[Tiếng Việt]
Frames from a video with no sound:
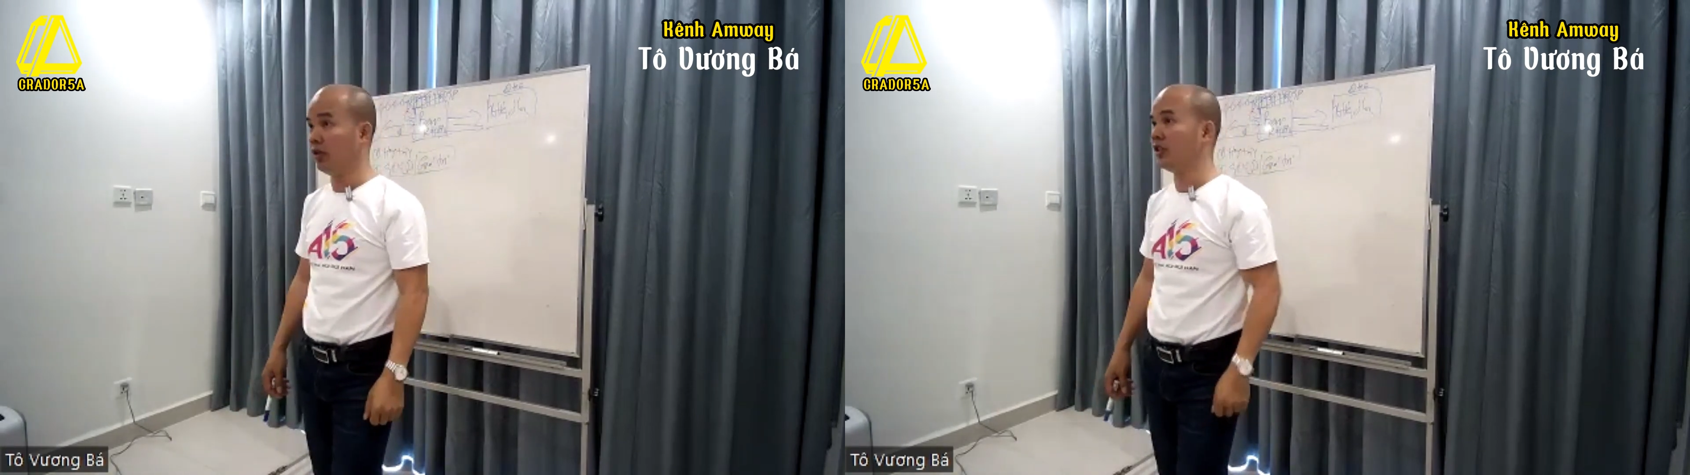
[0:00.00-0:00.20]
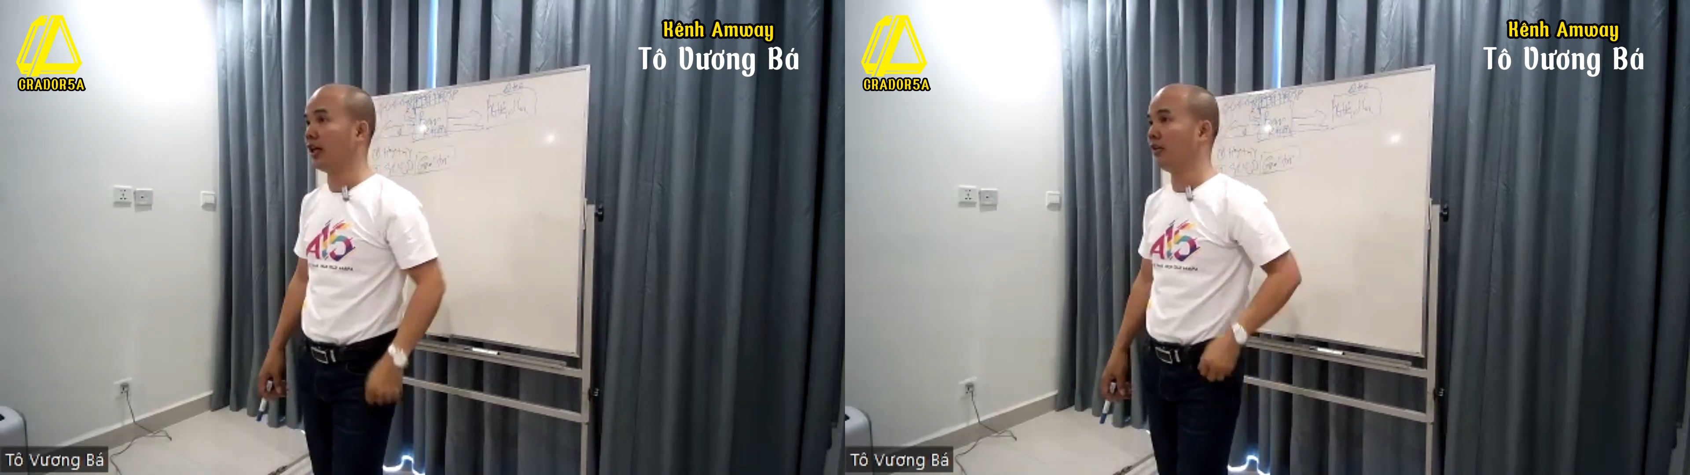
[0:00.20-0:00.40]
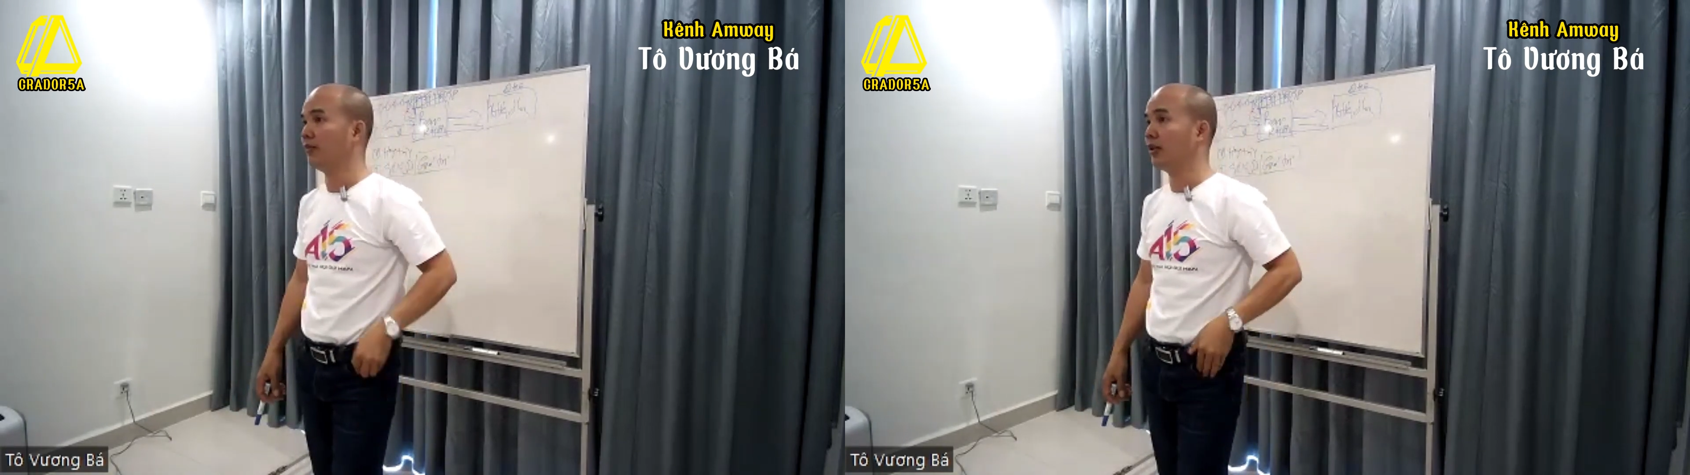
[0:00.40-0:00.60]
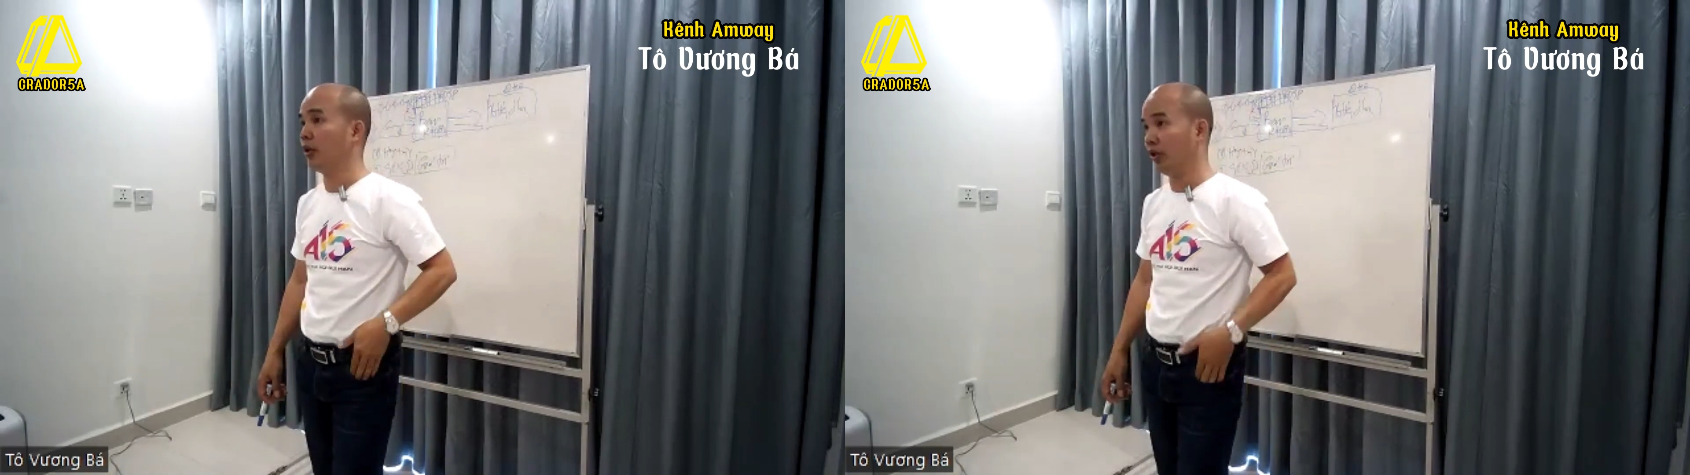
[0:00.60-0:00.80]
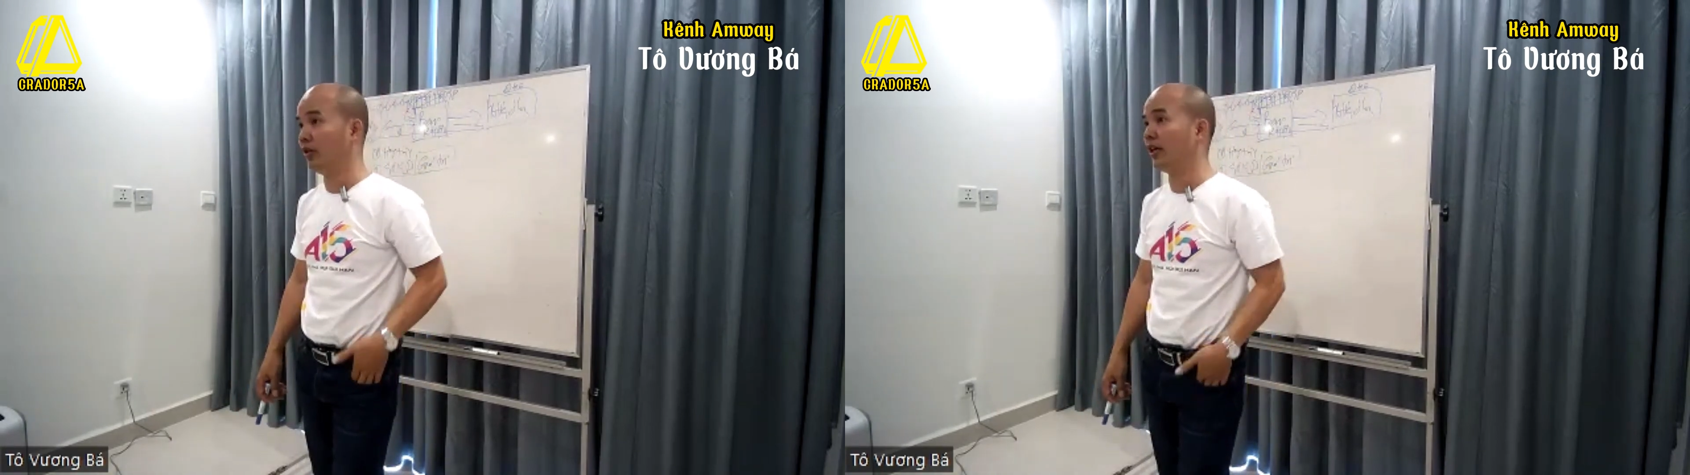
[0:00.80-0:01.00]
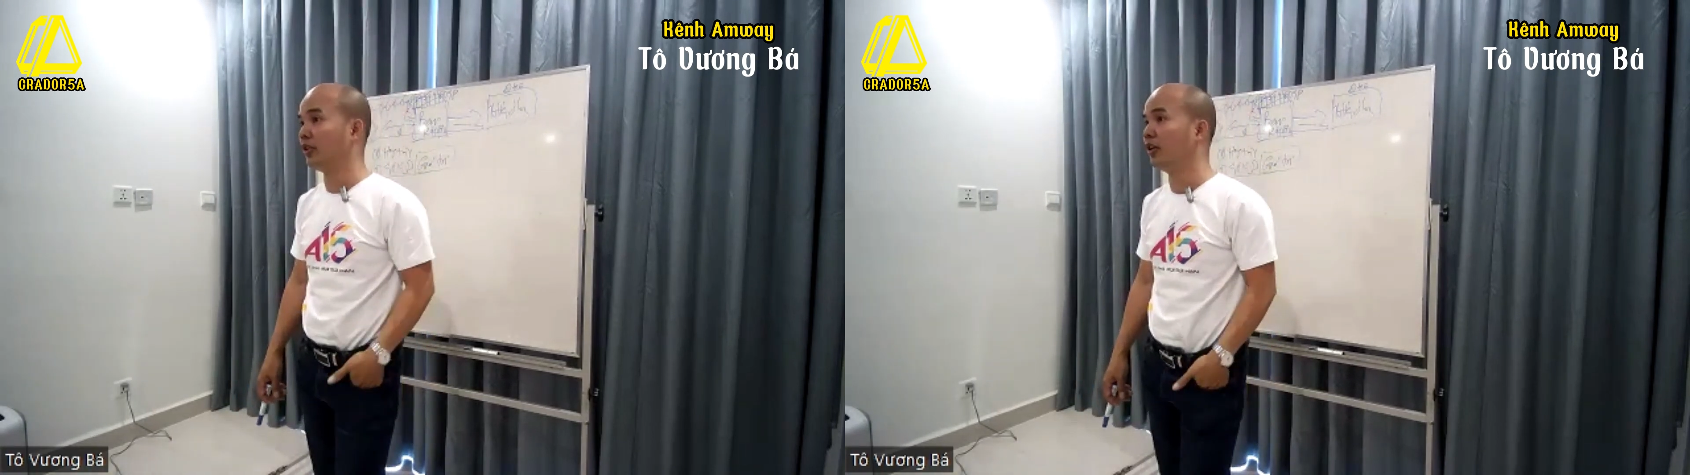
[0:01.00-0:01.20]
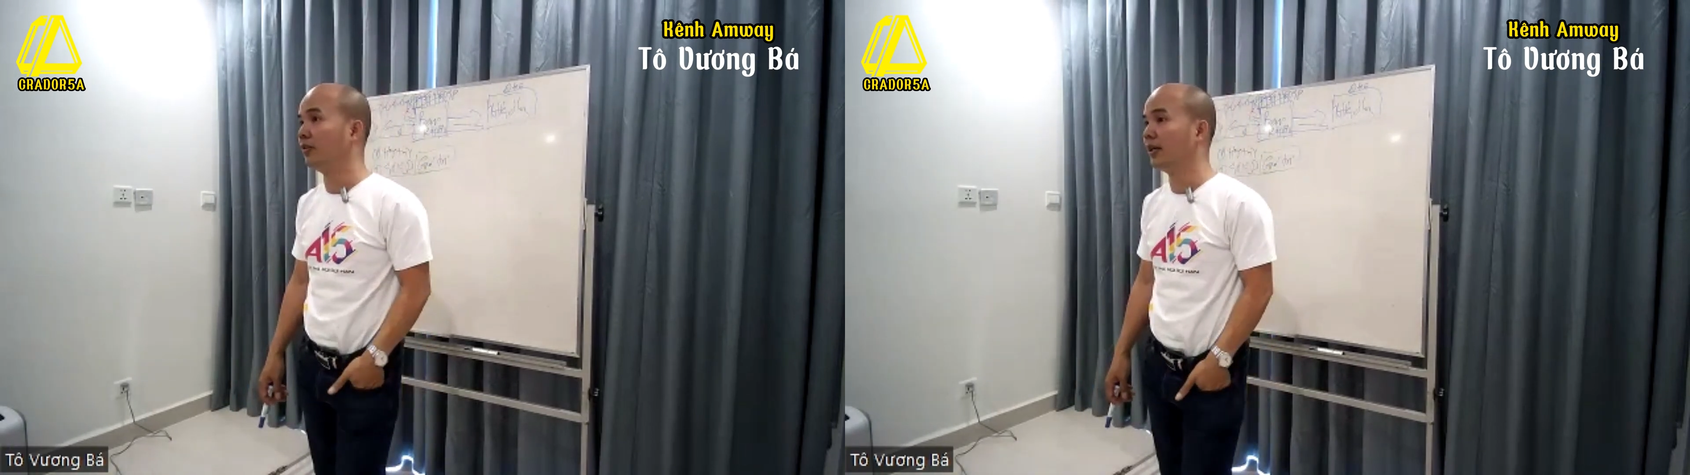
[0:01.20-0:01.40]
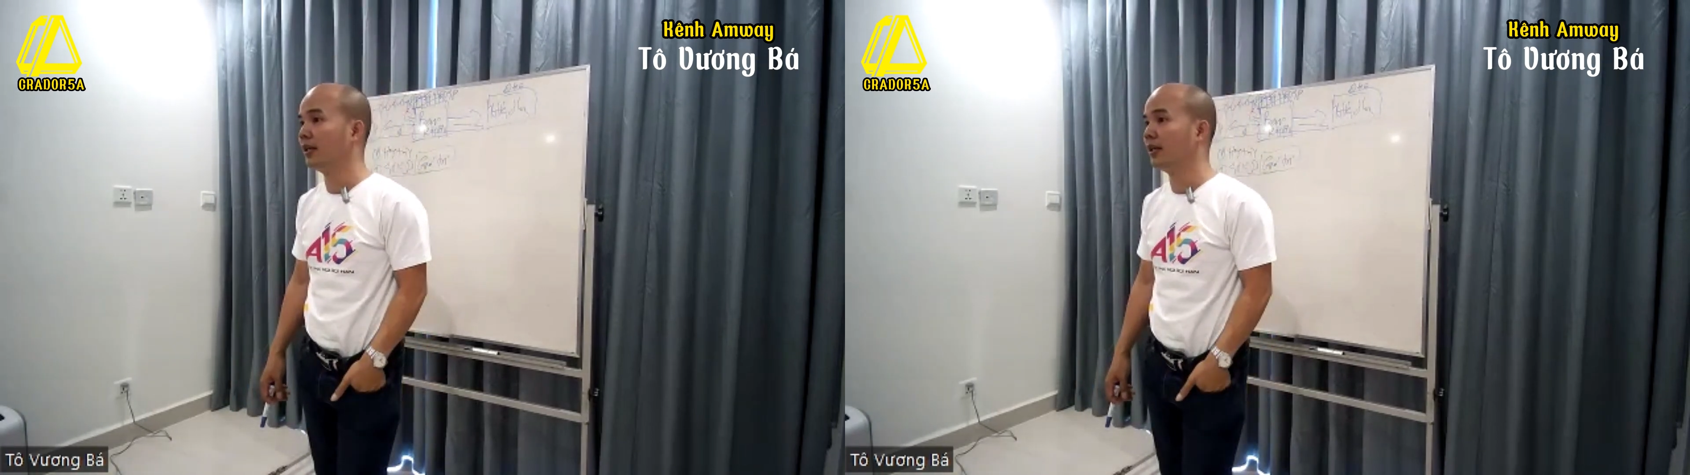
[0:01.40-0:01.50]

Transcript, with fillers: đối sạch không ạ tuyệt đối an toàn không